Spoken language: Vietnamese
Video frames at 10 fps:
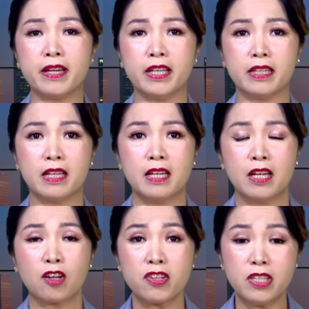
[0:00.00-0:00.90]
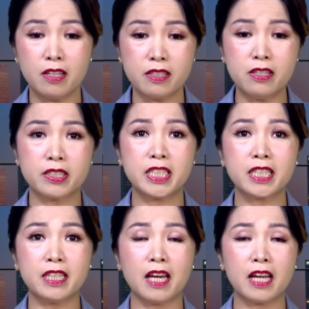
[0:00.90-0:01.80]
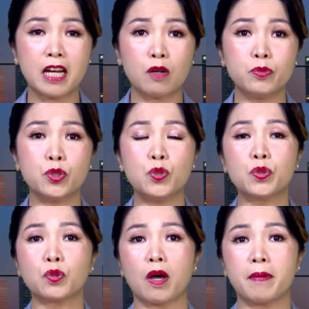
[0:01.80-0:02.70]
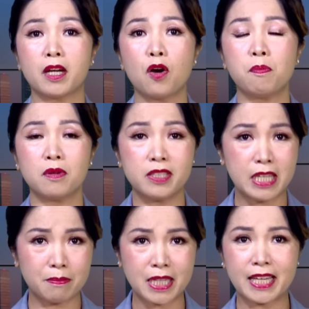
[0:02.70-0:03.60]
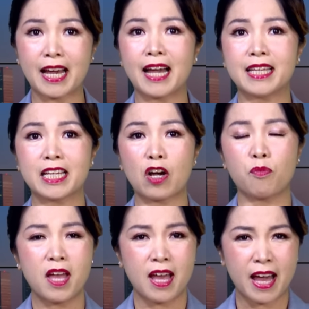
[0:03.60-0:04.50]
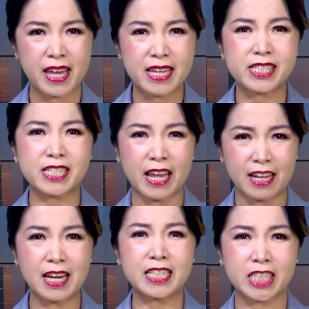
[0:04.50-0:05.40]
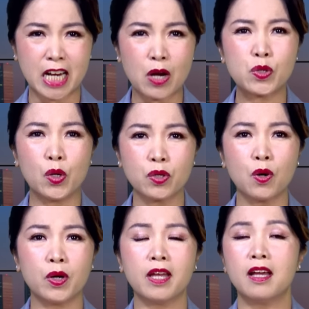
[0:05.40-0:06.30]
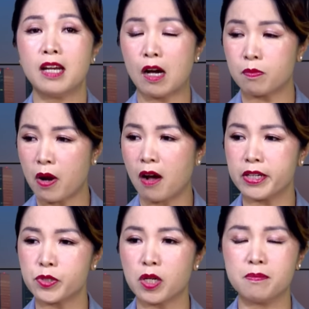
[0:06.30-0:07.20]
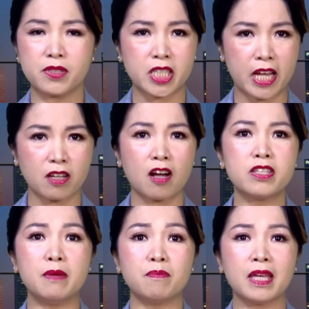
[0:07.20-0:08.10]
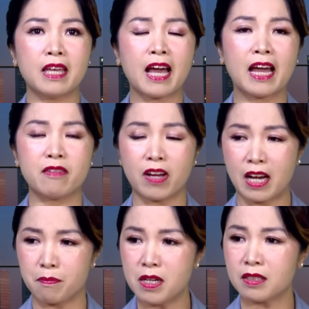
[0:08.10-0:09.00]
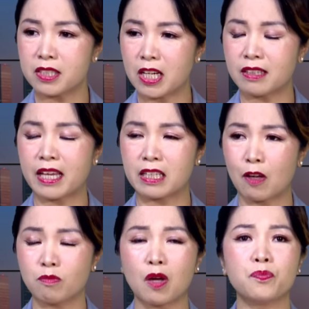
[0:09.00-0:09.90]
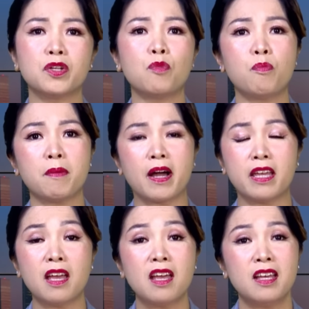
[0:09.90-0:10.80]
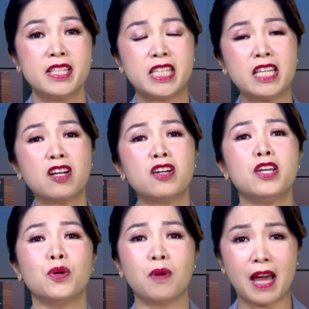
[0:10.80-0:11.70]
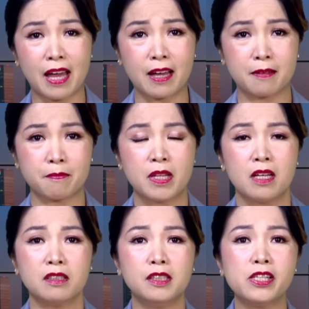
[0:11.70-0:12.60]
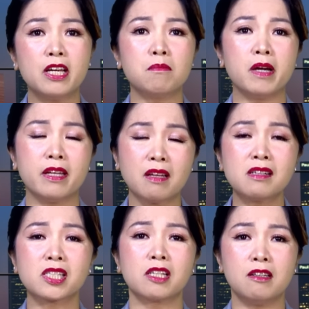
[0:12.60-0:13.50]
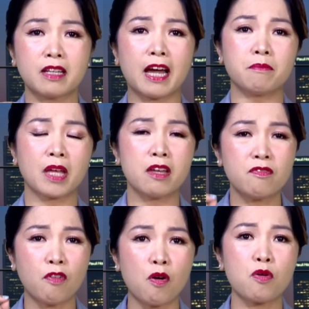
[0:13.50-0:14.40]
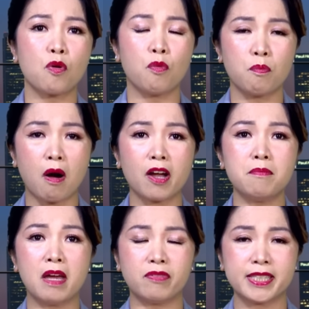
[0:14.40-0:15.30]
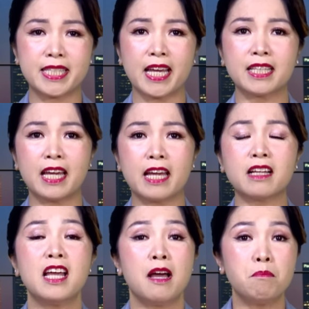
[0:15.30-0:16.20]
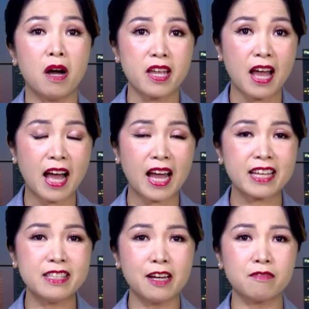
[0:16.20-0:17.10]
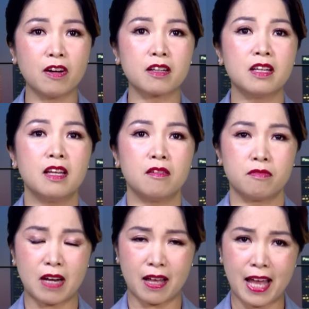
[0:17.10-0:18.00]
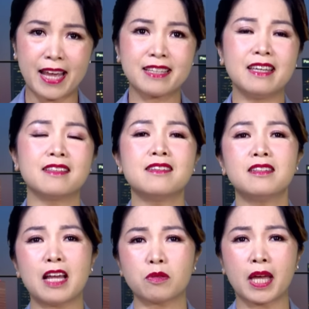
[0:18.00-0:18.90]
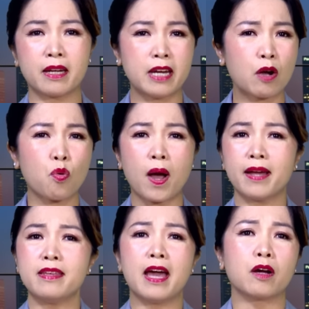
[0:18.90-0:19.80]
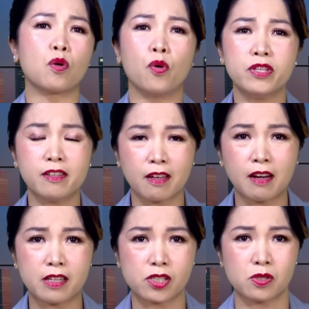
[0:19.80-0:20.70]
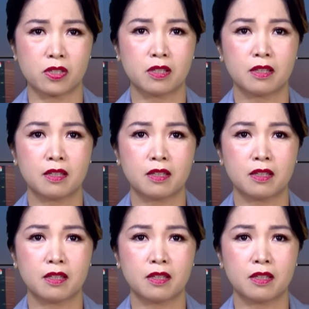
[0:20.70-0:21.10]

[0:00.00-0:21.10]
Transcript: Biden có giữ được chiếc ghế là ông chủ của tòa Bạch Ốc nhiệm kỳ 2 hay không hay sẽ là sao đổi ngôi là ông Donald Trump sẽ có nhiệm kỳ 2 và là bước trở thành tổng thống thứ 47. Chỉ có điều là người dân Mỹ thực sự cảm thấy vô cùng mỏi mệt và chán ngán bởi hai nhân vật là hai kiện tướng lão thành đã quá già cỗi như thế này rồi